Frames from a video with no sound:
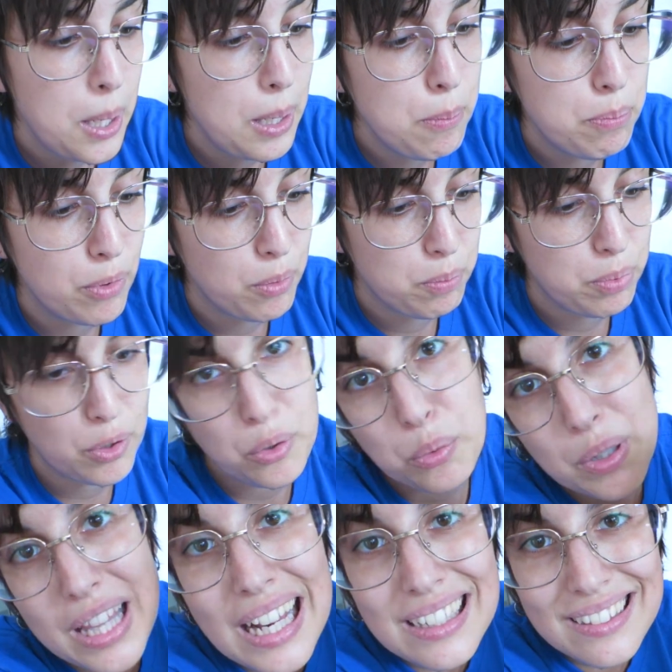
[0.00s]
Y por, por
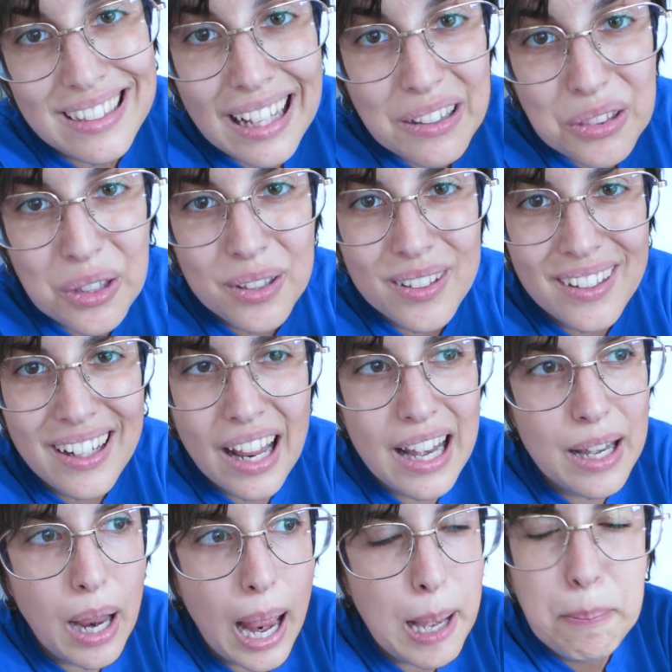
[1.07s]
cuidar tanto el,
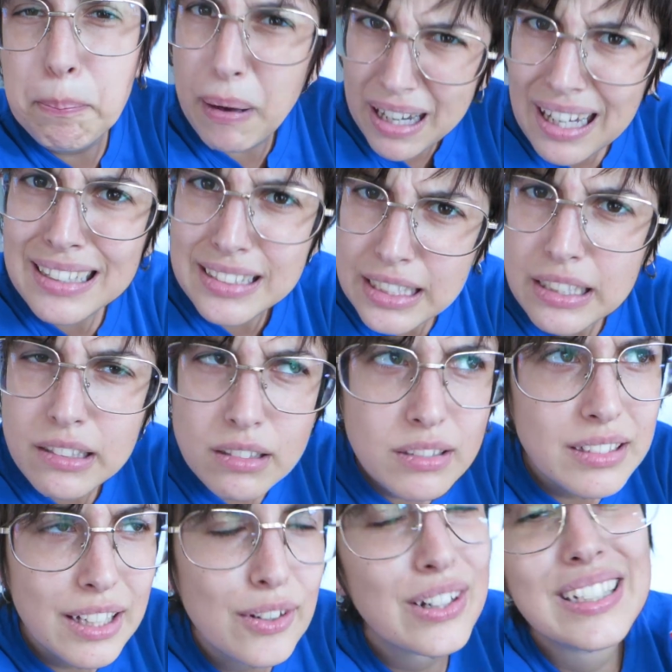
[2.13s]
el packaging,
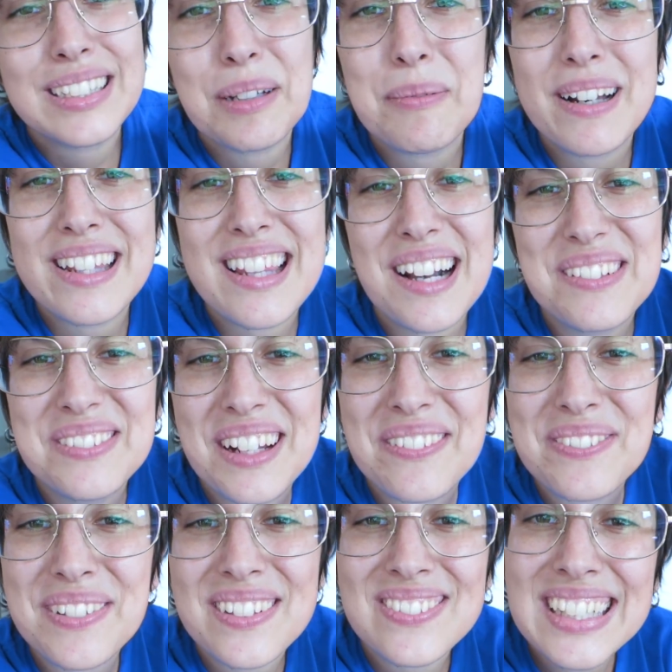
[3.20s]
si lo queréis llamar de
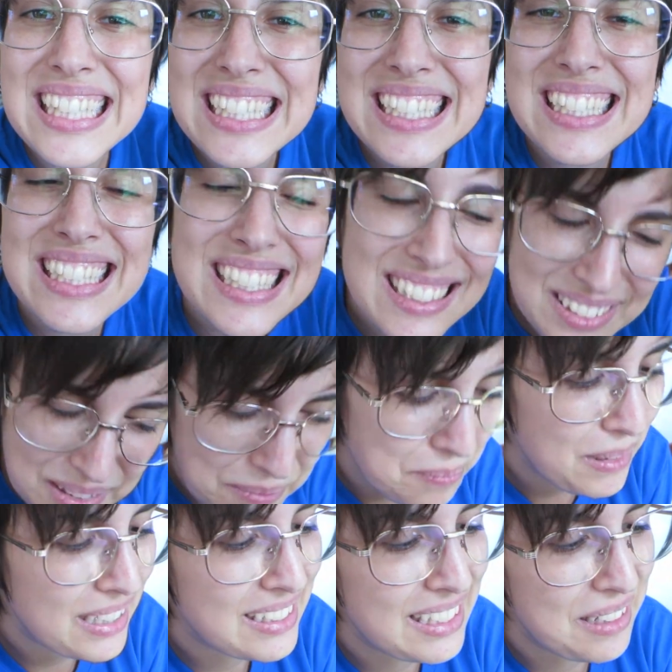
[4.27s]
alguna forma.
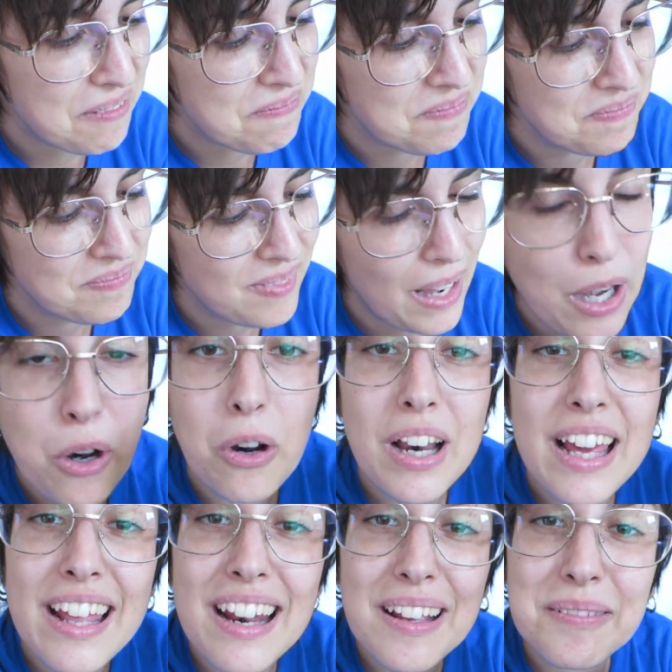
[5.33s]
Ver si Lo
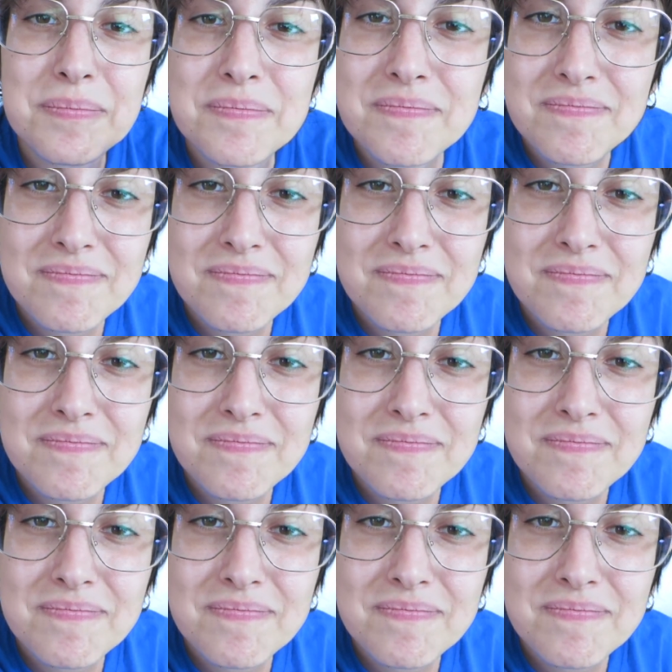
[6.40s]
leeré.